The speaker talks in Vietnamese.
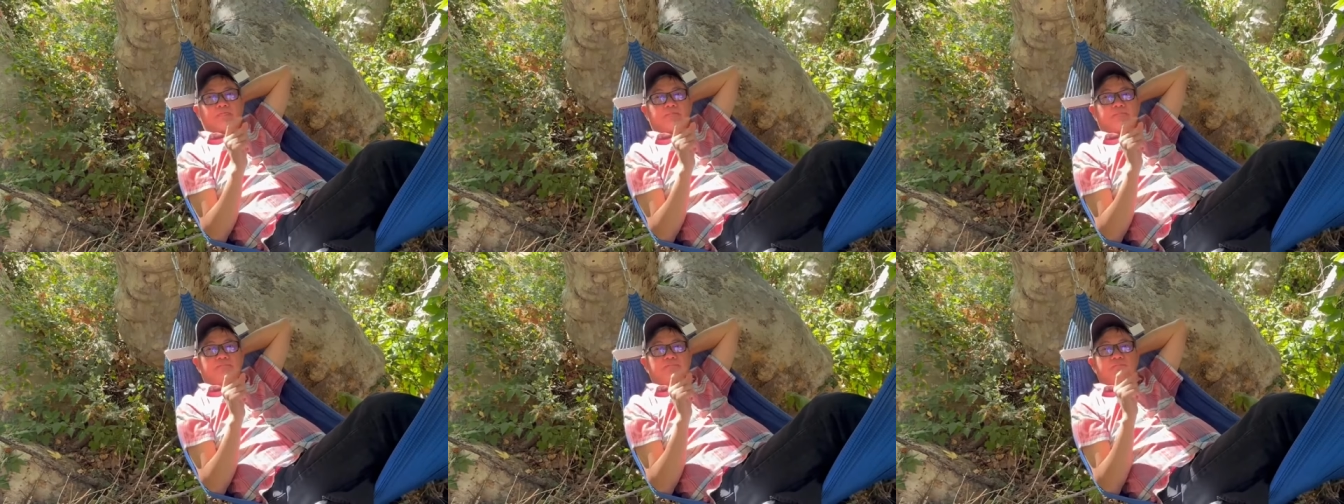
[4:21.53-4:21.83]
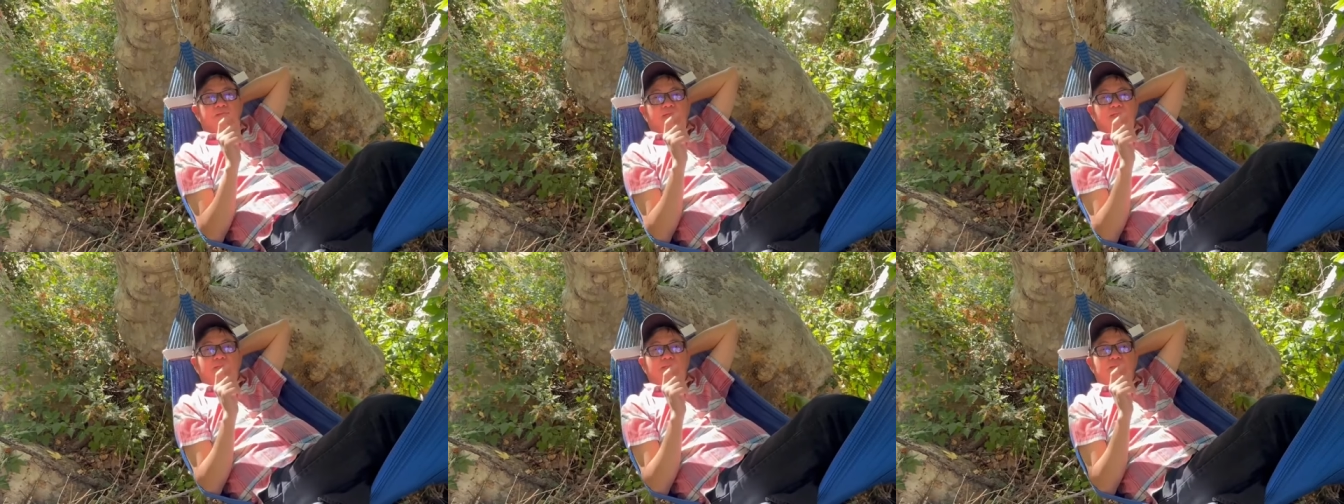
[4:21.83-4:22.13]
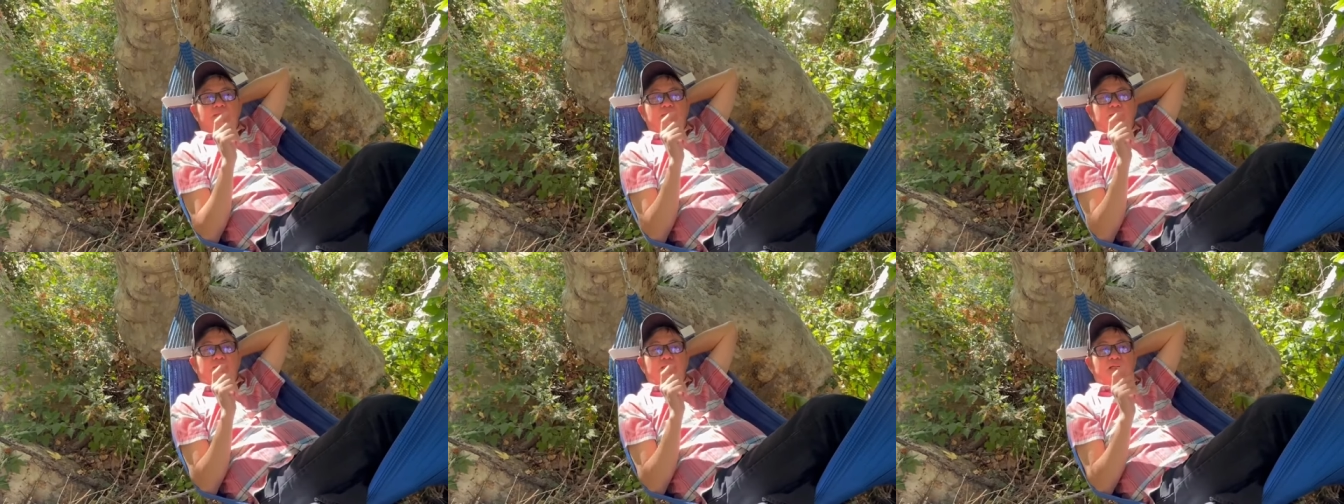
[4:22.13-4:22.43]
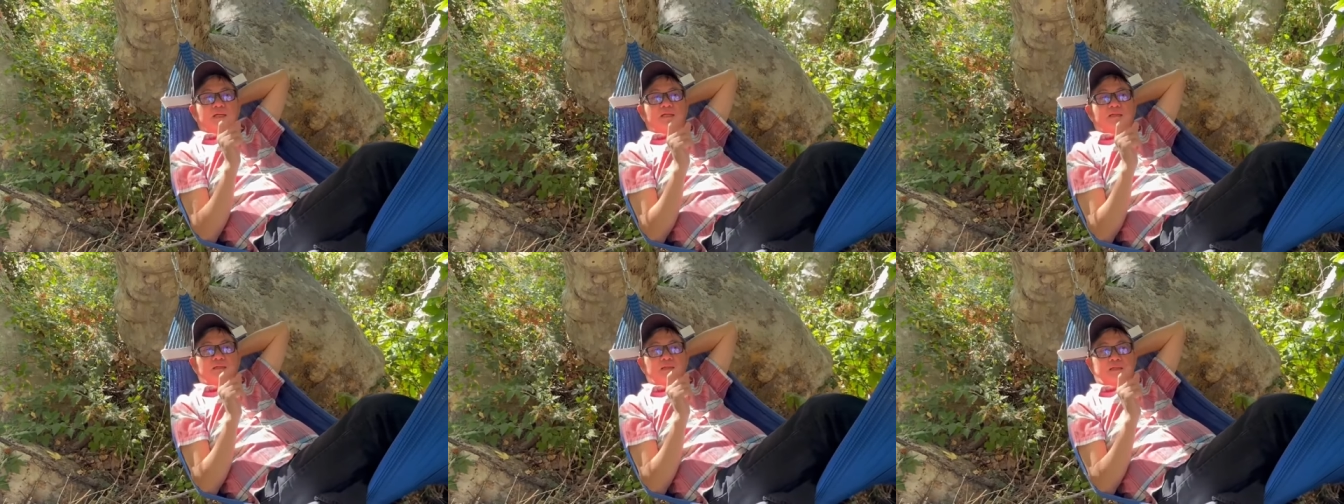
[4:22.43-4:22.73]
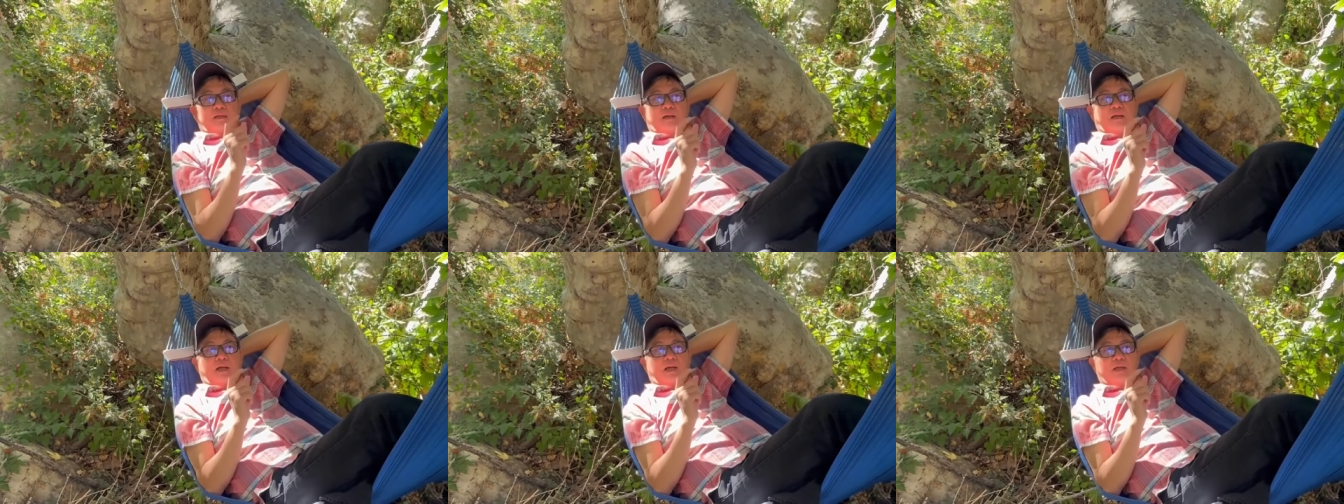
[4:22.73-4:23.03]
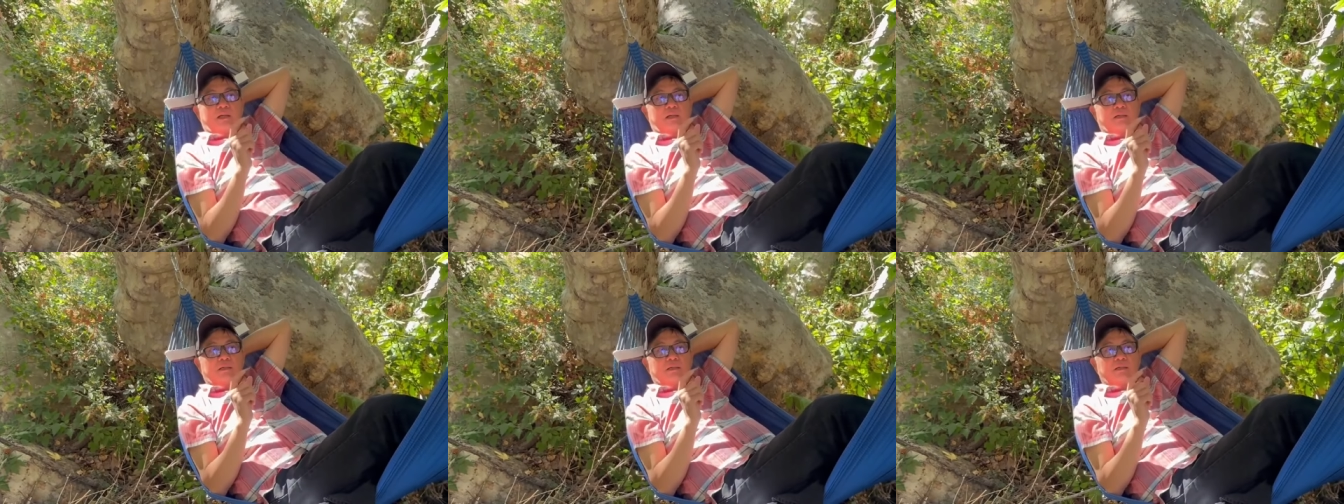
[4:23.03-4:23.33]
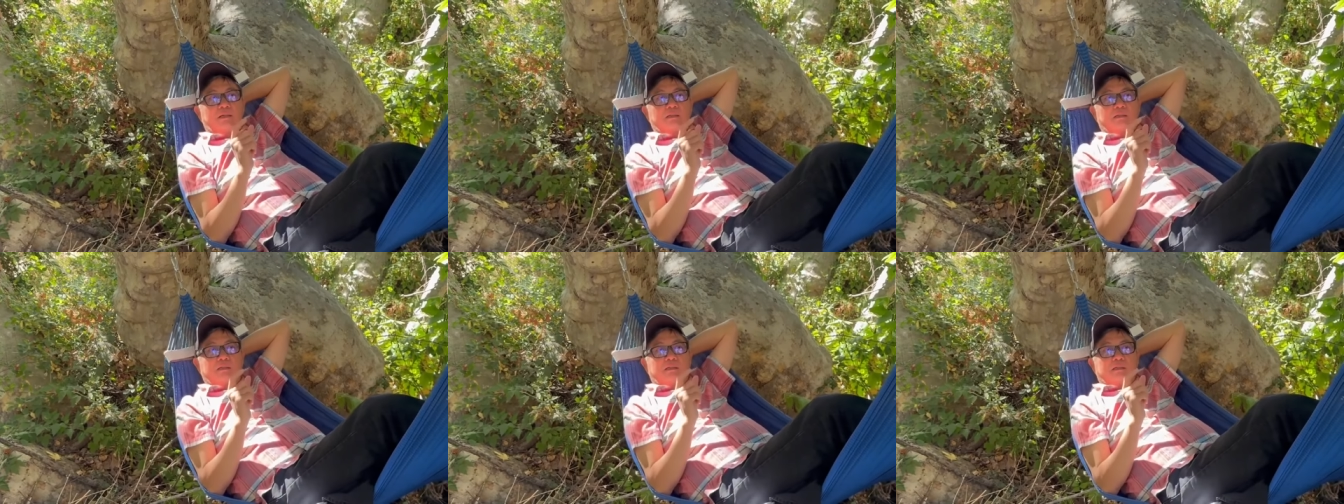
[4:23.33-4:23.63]
thì đường cơ nó có
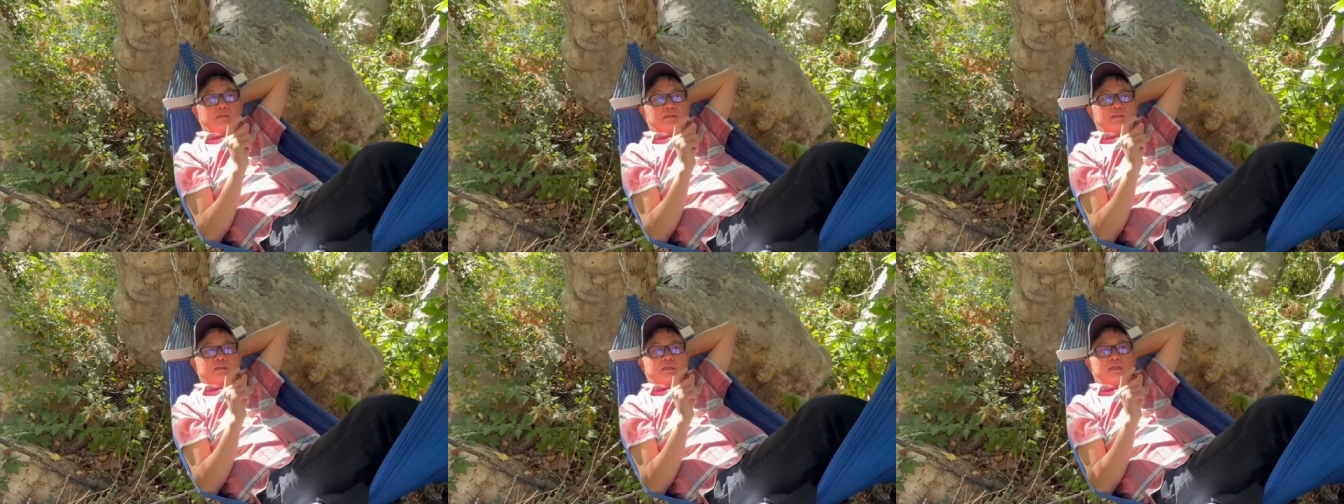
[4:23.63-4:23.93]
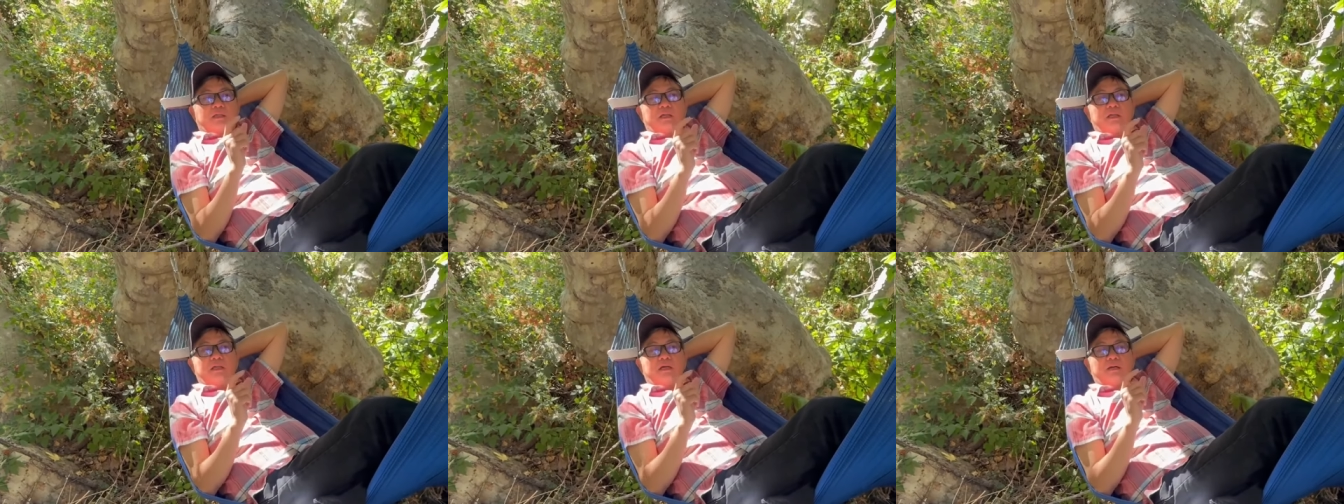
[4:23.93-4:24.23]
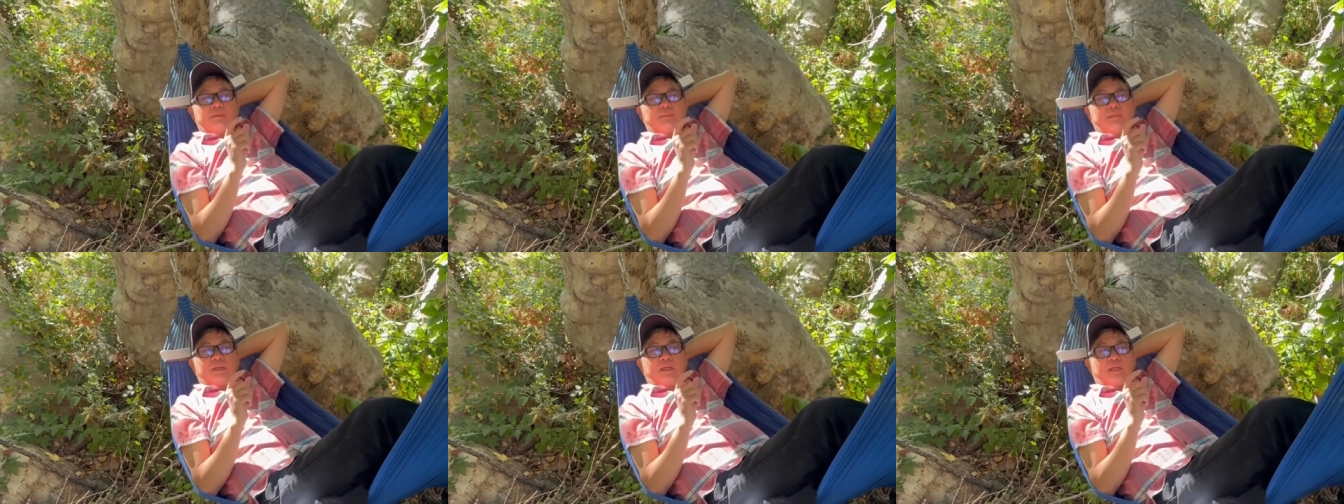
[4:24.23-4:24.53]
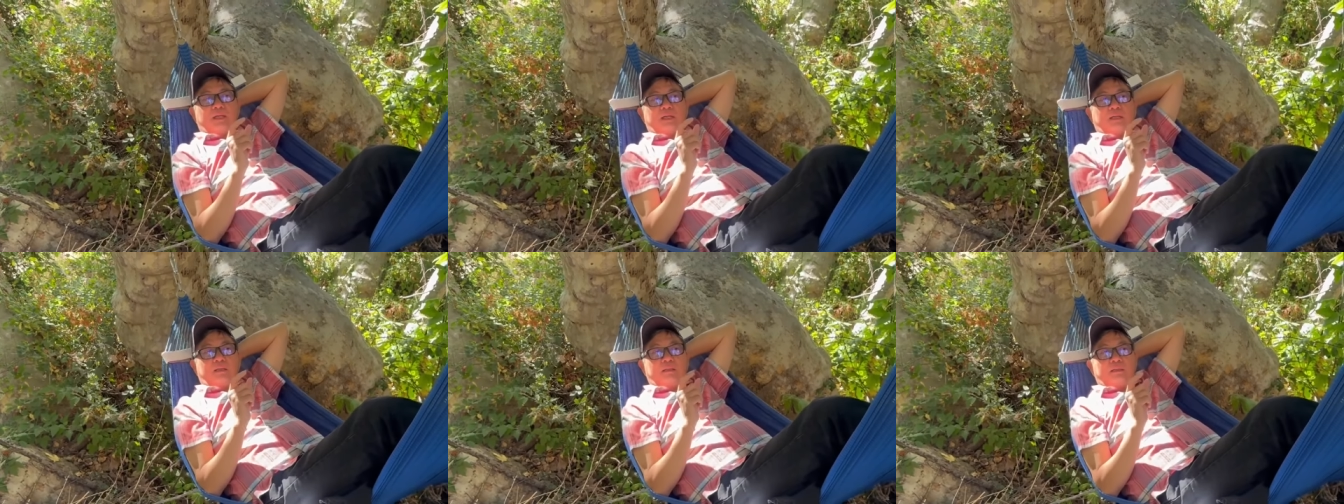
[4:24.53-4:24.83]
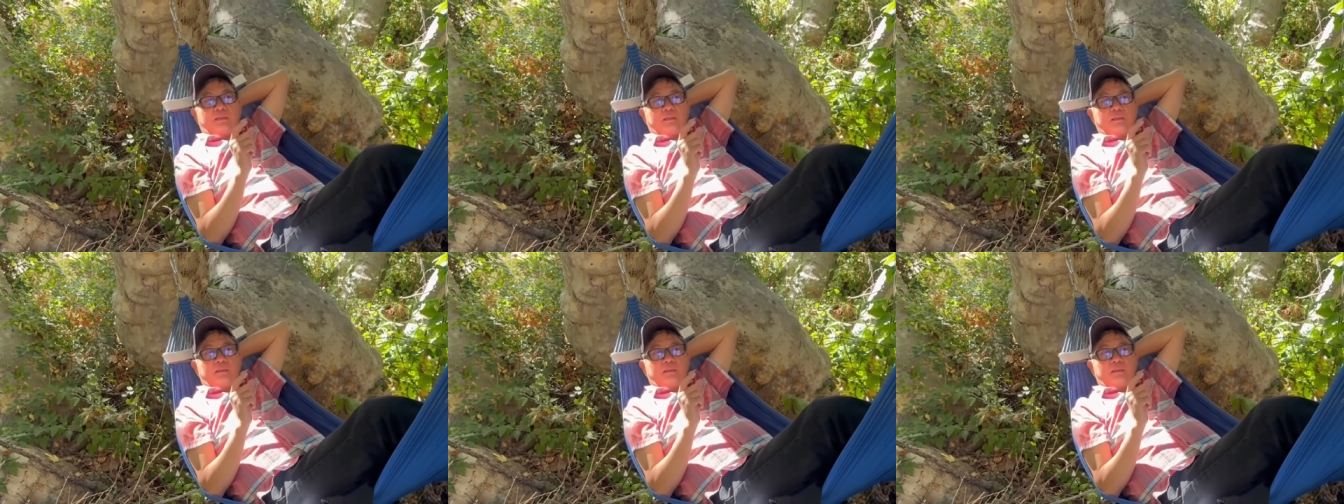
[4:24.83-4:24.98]
đến hôm nay